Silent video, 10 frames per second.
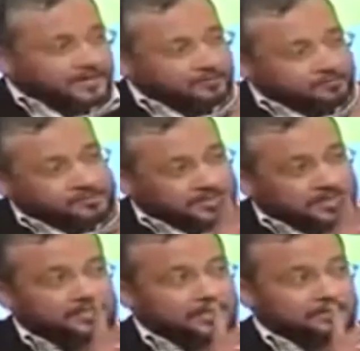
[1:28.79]
ما ارجع من تاني
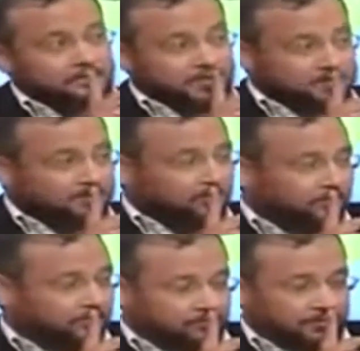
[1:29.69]
مش من عهد ادم
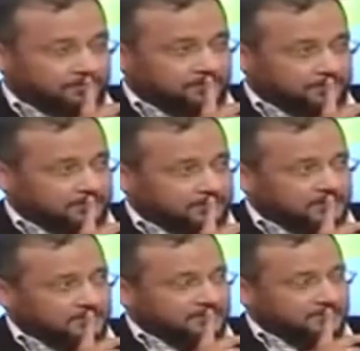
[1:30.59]
بالنسبه لهم يا استاذ محمد لا
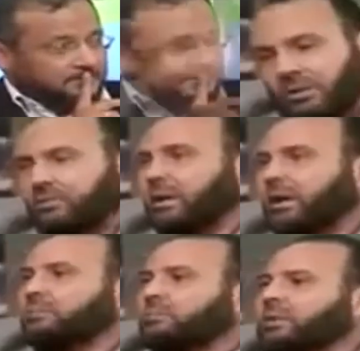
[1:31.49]
استنى بس
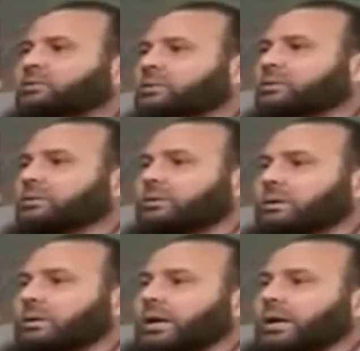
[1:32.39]
انا بتكلم منطق